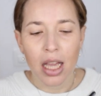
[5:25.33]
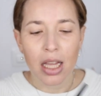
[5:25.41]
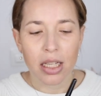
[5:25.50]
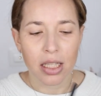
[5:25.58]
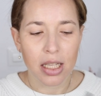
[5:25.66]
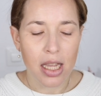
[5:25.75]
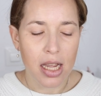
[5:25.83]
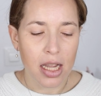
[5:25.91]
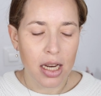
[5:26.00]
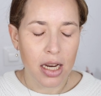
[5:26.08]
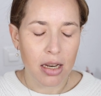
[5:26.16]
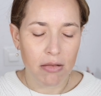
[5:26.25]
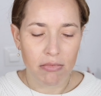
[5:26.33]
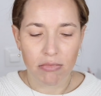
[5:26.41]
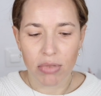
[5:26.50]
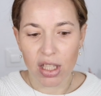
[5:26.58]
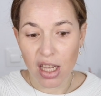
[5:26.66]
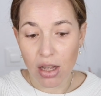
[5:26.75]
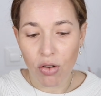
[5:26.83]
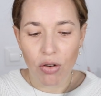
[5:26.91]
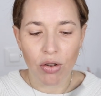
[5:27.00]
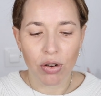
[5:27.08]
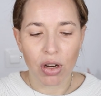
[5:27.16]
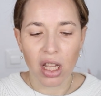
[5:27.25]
sin, sin color.